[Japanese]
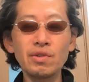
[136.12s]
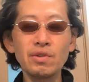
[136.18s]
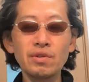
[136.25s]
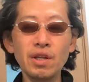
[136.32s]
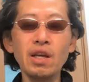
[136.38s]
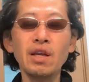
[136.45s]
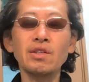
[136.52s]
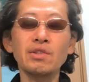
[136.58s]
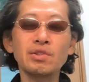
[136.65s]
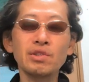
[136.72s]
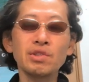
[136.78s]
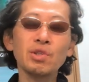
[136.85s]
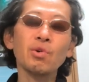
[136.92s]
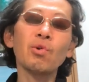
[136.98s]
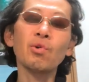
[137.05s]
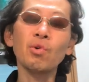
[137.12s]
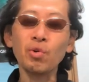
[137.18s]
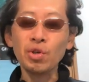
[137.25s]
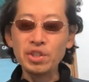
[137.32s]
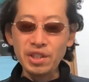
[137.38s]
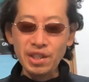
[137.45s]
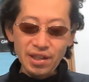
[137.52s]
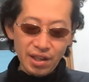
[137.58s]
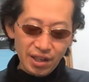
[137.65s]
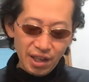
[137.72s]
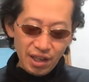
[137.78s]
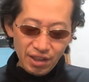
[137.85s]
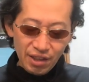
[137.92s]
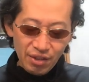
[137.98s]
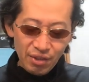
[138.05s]
ね、事故を起こしちゃいけ
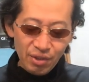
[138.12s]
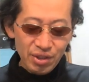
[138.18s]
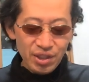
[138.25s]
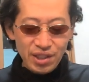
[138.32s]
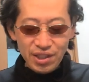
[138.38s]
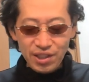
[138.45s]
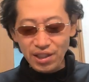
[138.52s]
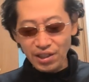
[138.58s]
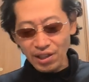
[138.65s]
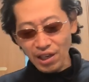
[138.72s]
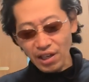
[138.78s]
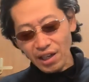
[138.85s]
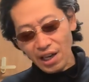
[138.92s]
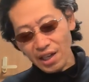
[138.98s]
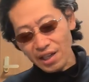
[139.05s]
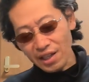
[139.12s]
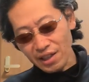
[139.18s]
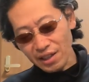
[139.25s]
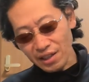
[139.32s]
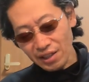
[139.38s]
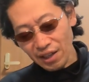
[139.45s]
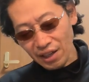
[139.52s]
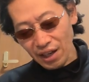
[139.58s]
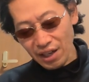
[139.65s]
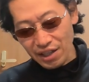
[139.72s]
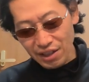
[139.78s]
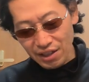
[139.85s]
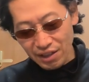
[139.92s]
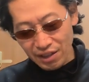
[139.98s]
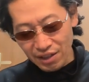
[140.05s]
ないっていう意識が高
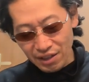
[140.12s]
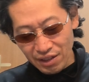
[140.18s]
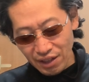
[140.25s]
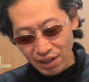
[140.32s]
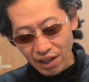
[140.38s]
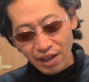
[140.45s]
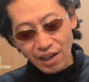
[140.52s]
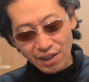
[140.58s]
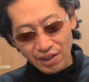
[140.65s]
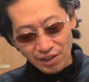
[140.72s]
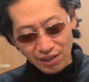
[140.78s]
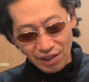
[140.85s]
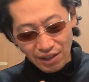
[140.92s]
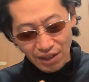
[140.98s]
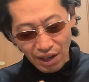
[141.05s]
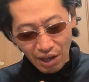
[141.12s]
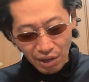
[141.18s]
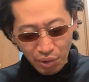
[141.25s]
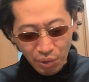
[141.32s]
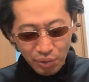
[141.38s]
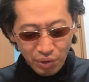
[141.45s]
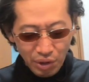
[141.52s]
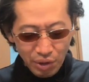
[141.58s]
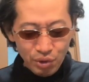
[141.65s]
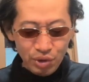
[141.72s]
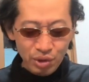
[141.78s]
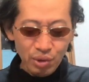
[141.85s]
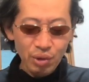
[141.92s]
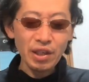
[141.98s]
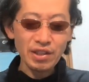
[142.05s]
かったであろうという
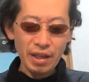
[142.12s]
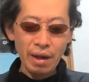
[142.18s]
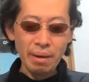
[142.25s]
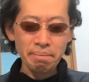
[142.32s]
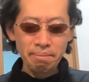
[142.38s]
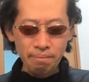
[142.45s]
人がさ、